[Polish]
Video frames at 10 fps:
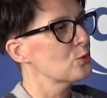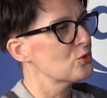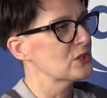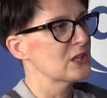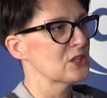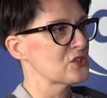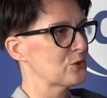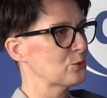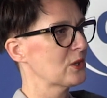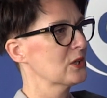różne. Ja nie chcę
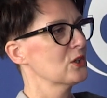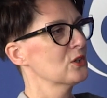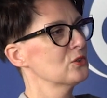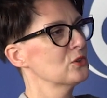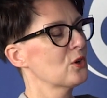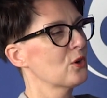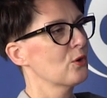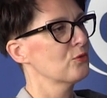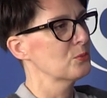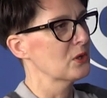tutaj e,
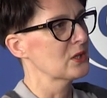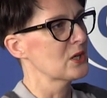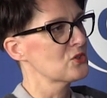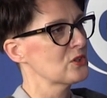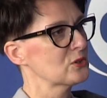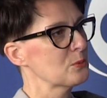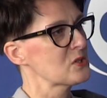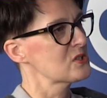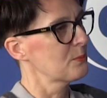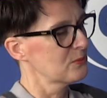nikogo wymieniać.
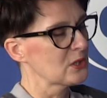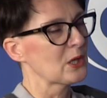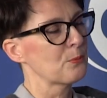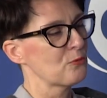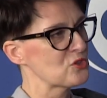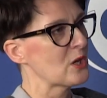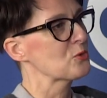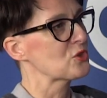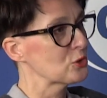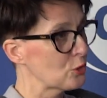Natomiast, no, tak jak powiedziałam,
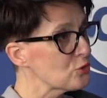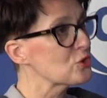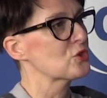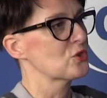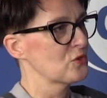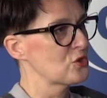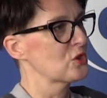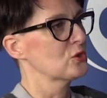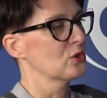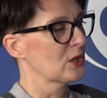jeżeli dojdzie
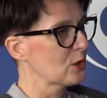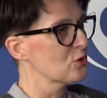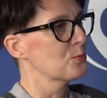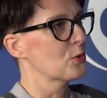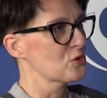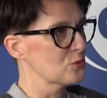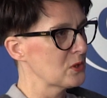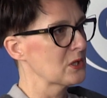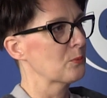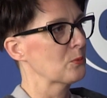rzeczywiście do jakiegoś
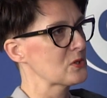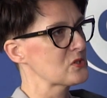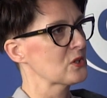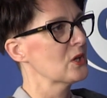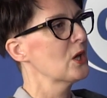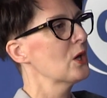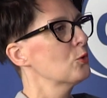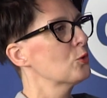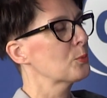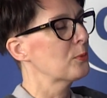porozumienia pomiędzy
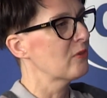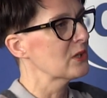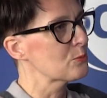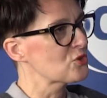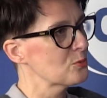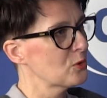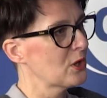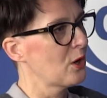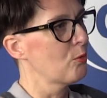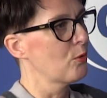ugrupowaniem
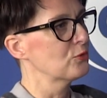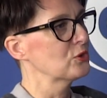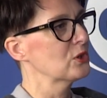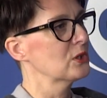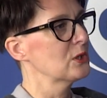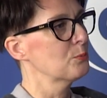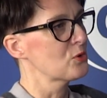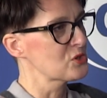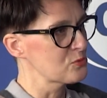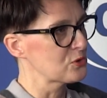Szymona Hołowni i
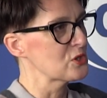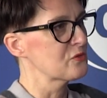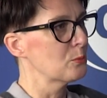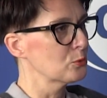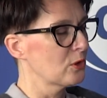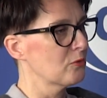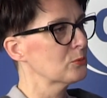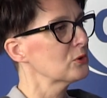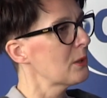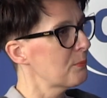Polskim Stronnictwem Ludowym,
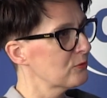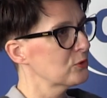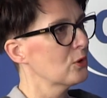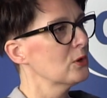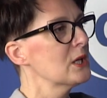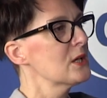to na pewno